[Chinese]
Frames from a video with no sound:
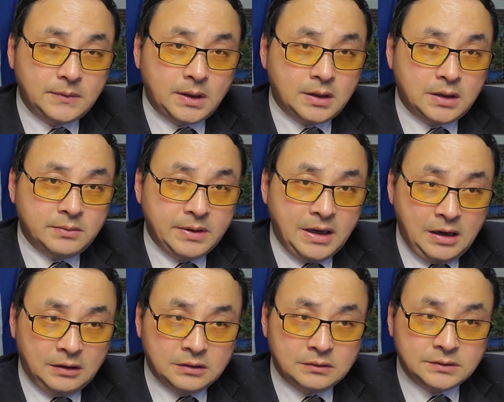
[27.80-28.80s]
哥本哈
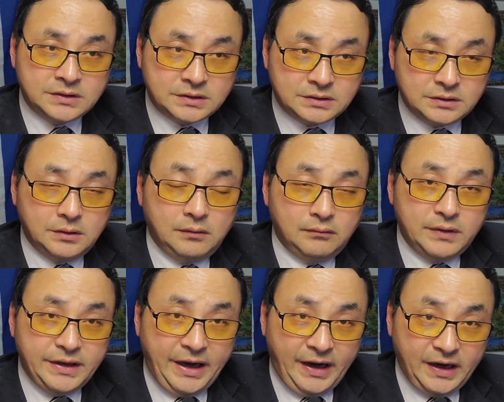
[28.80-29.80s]
根是温
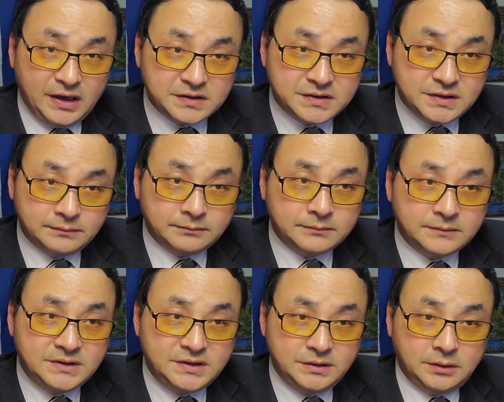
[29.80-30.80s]
带海洋性。
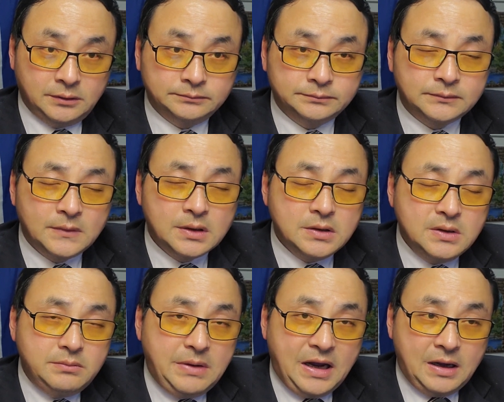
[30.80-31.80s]
气候，
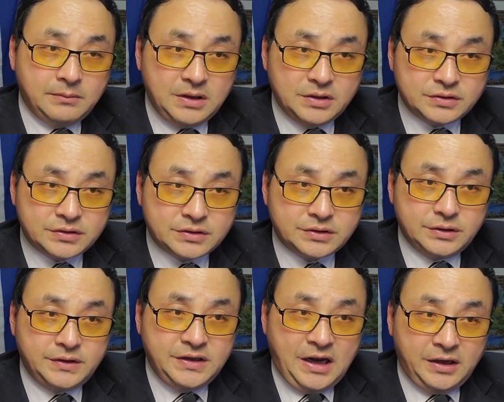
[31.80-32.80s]
迈阿密是
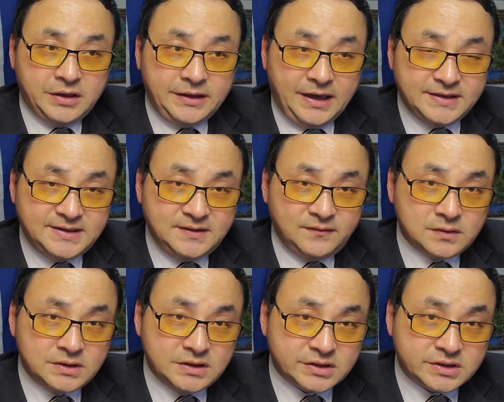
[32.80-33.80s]
亚热带季风
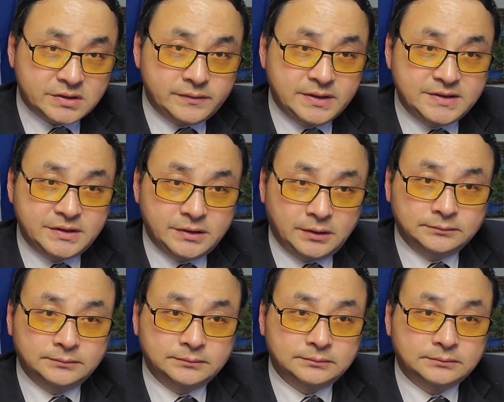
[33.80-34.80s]
性湿润气候，
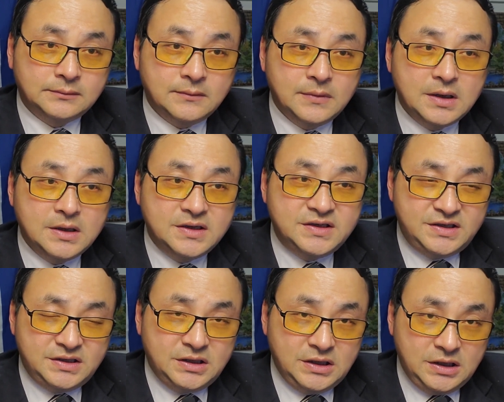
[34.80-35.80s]

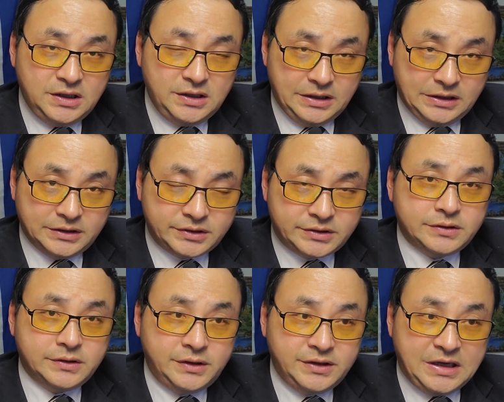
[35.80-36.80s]
悉尼也
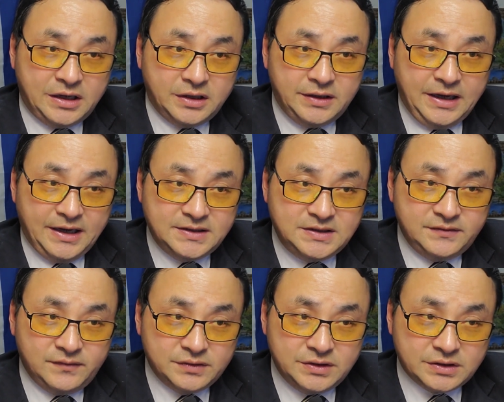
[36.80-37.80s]
是亚热带季
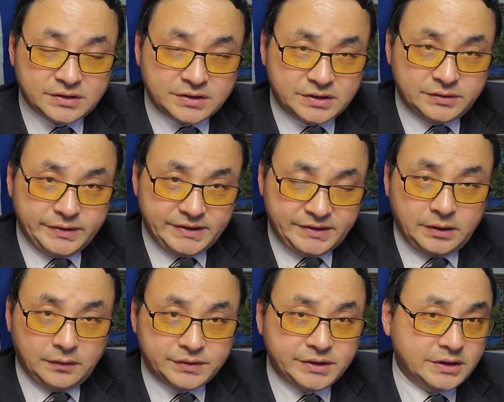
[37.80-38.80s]
风性湿润气
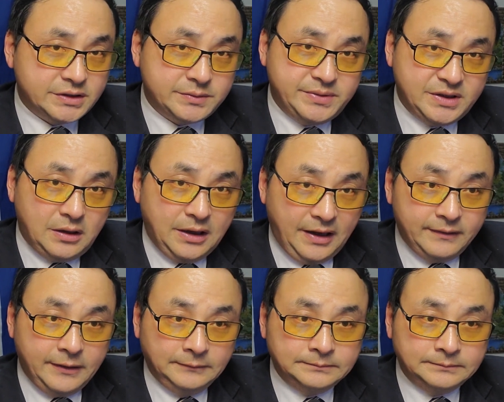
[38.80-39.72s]
候，这个是比较难的。